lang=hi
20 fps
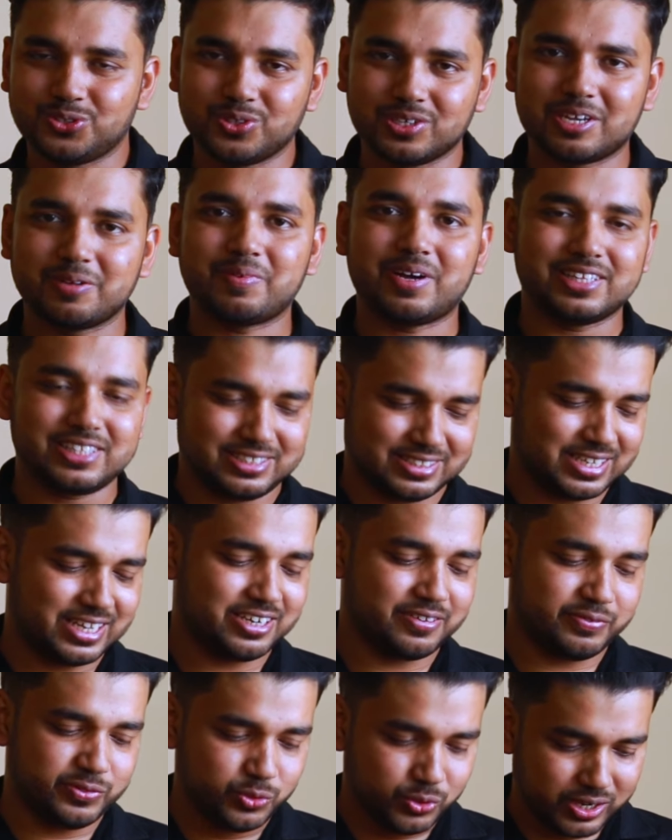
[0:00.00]
दिनों के बाद
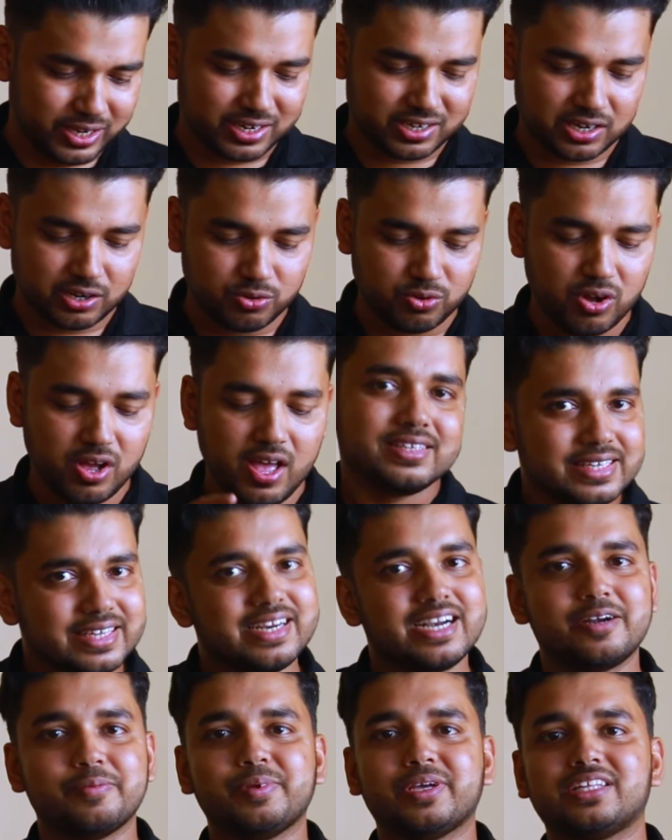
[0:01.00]
इसका रिव्यू कर रहा हूँ
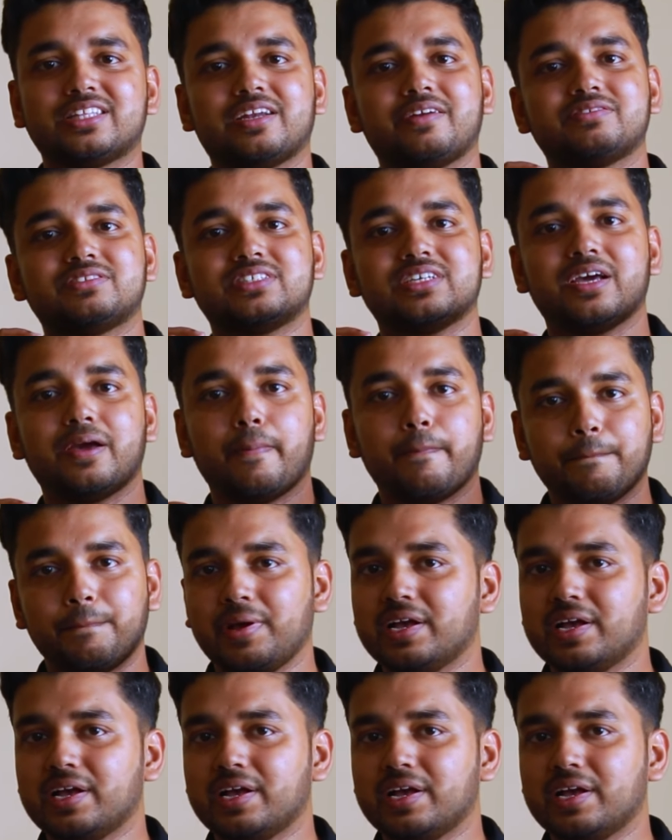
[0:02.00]
ये रेडमी की तरफ से